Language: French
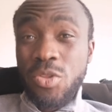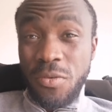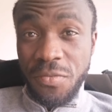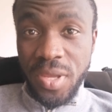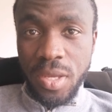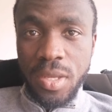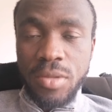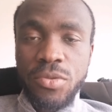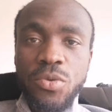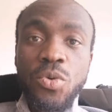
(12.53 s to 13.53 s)
et te faire
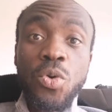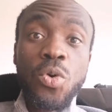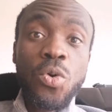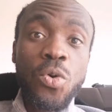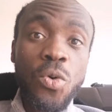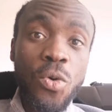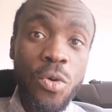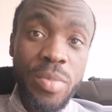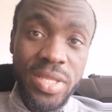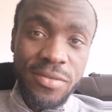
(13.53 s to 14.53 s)
de
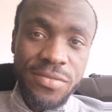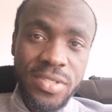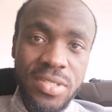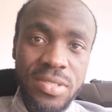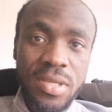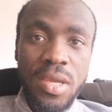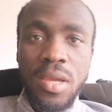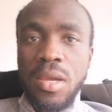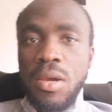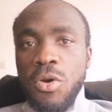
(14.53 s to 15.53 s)
gros bénéfices.
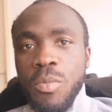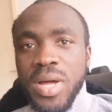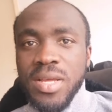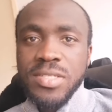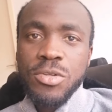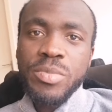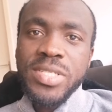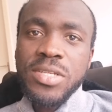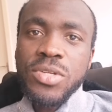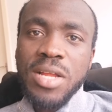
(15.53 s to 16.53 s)
Comment lancer le
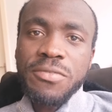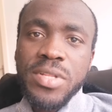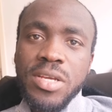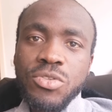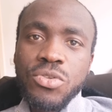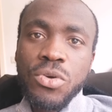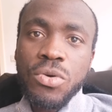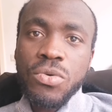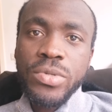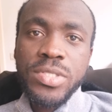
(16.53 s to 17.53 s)
business de
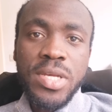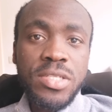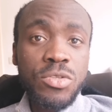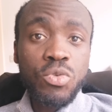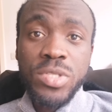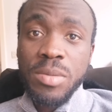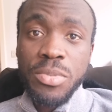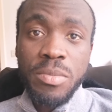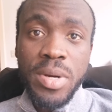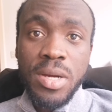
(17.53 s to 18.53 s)
l'affiliation Il s'agit tout
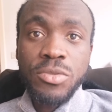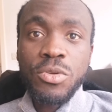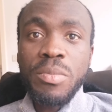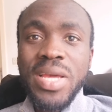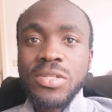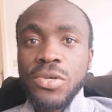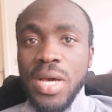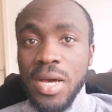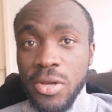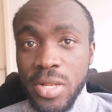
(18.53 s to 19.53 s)
simplement de mettre
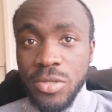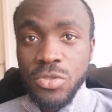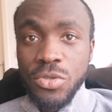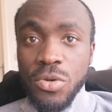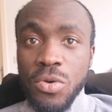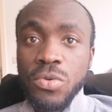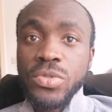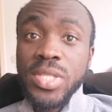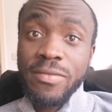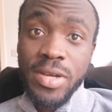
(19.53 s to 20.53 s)
en relation
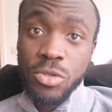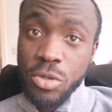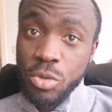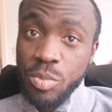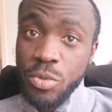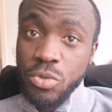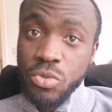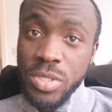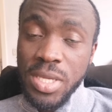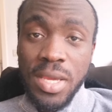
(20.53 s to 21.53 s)
des vendeurs de
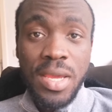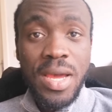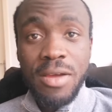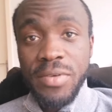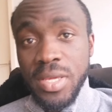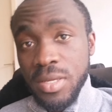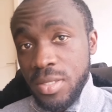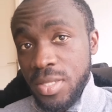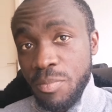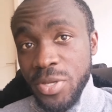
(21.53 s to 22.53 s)
produits avec
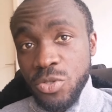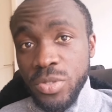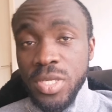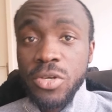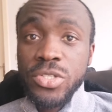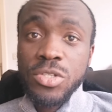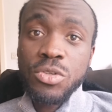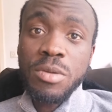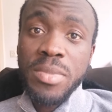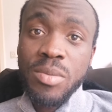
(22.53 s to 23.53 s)
des personnes qui
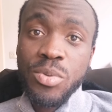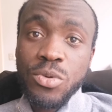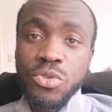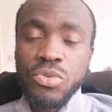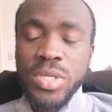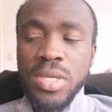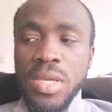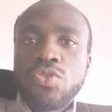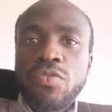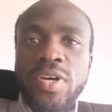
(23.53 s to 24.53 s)
recherchent le même produit.
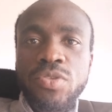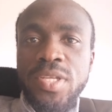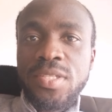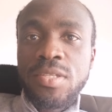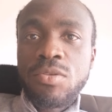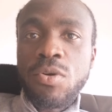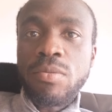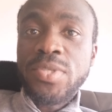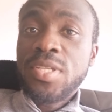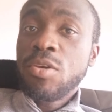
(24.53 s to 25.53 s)
Tu vas sur des sites
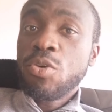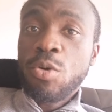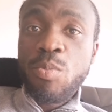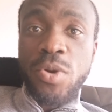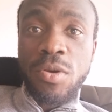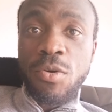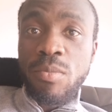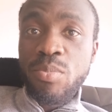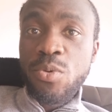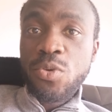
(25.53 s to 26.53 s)
comme
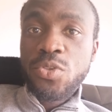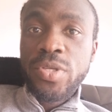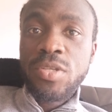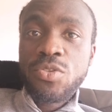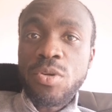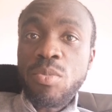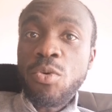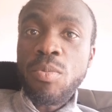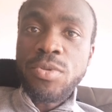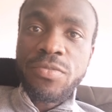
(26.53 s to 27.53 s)
5euros.com pour ceux qui sont
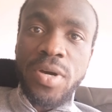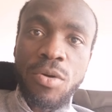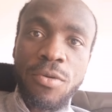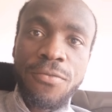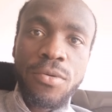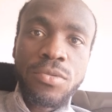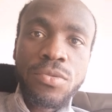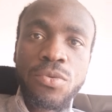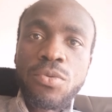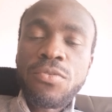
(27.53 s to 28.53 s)
beaucoup plus
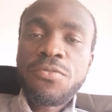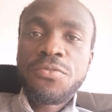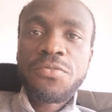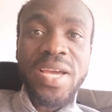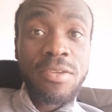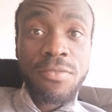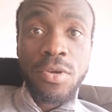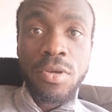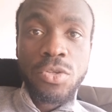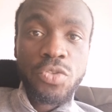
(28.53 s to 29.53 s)
francophones ou
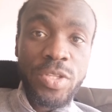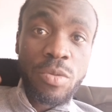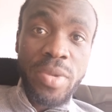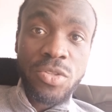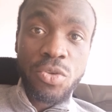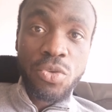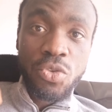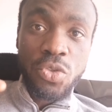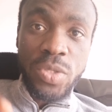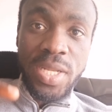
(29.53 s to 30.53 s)
Fiverr. Je vais te mettre
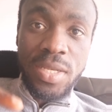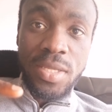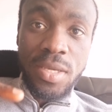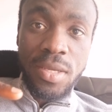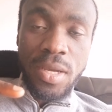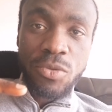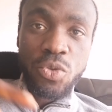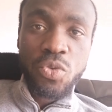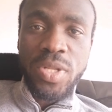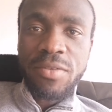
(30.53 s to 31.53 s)
juste les liens en
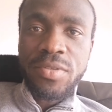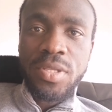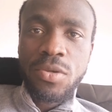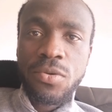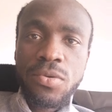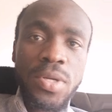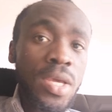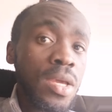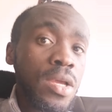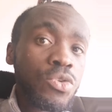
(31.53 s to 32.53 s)
dessous de la vidéo.
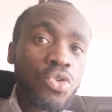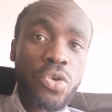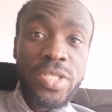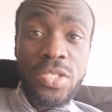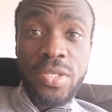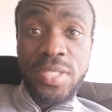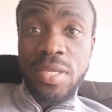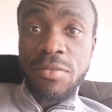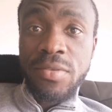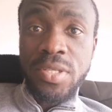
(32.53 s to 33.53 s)
Tu recherches un
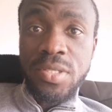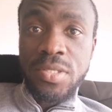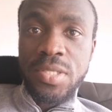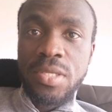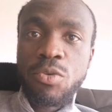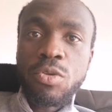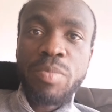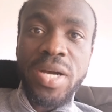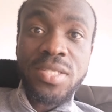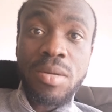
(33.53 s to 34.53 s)
service qui
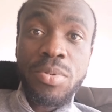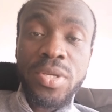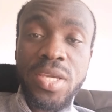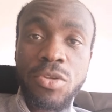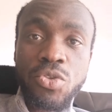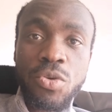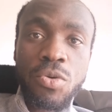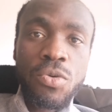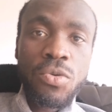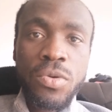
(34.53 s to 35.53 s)
coûte par exemple 15
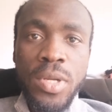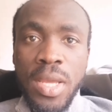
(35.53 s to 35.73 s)
euros